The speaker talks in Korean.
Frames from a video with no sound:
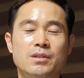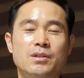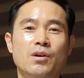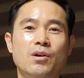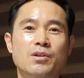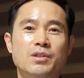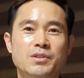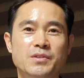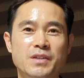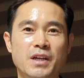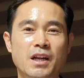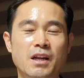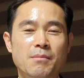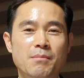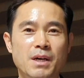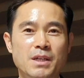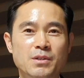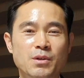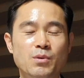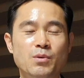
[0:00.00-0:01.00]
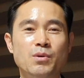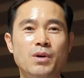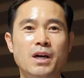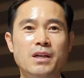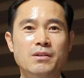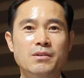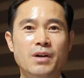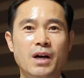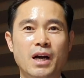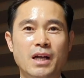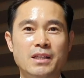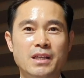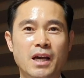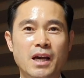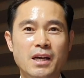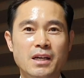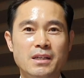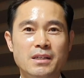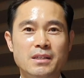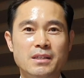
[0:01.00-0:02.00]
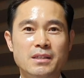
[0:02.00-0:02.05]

그거 이 사람만 성공하는 거 아니야?